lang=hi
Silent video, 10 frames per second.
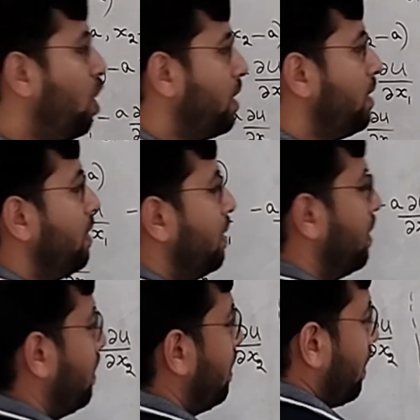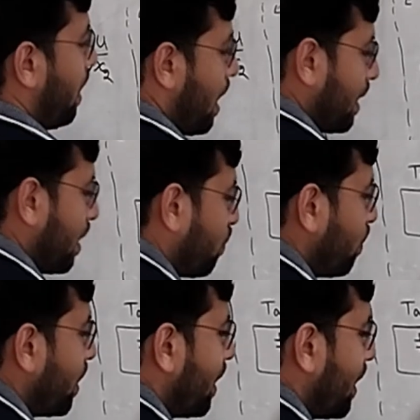और अगला
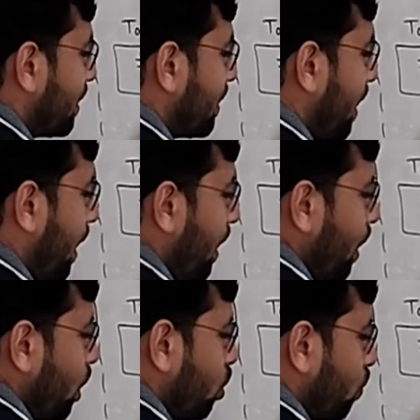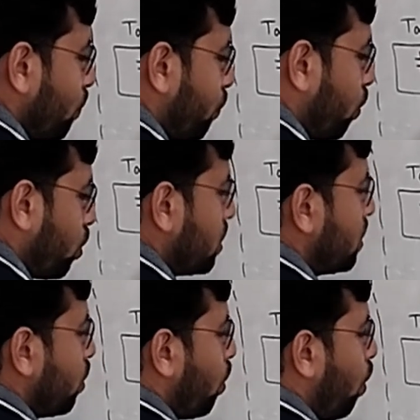फॉर्मूला लगाते हैं तो
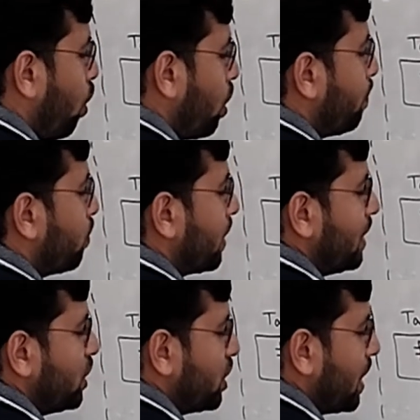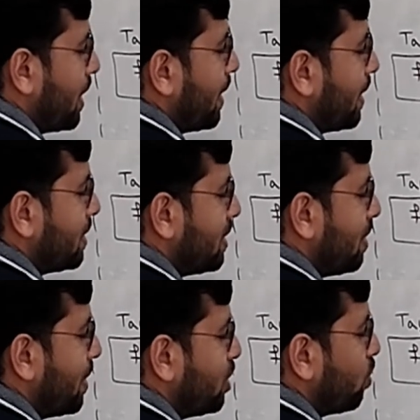फोर्स और पोटेंशियल एनर्जी
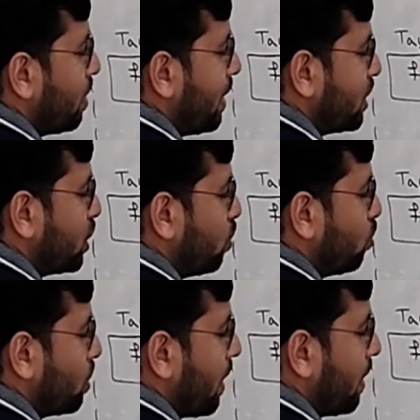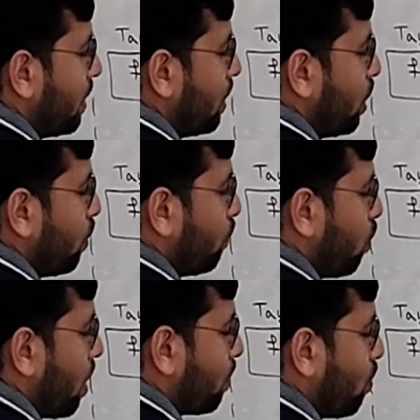में जो रिलेशन होता है
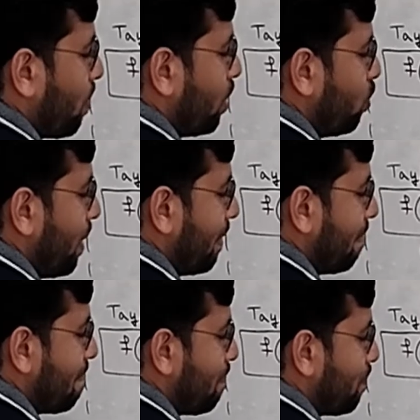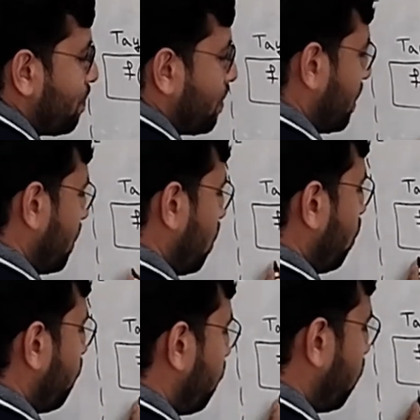वो आपको मालूम है
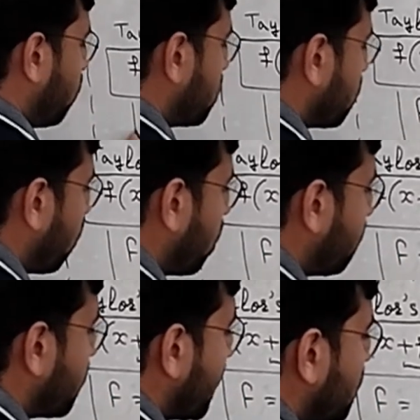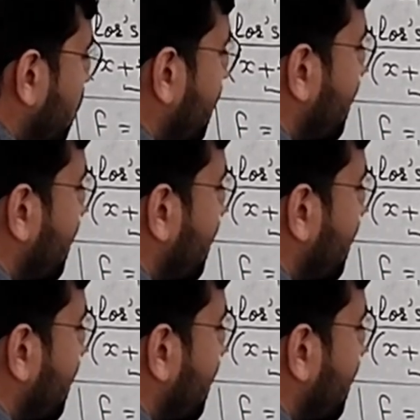फोर्स और पोटेंशियल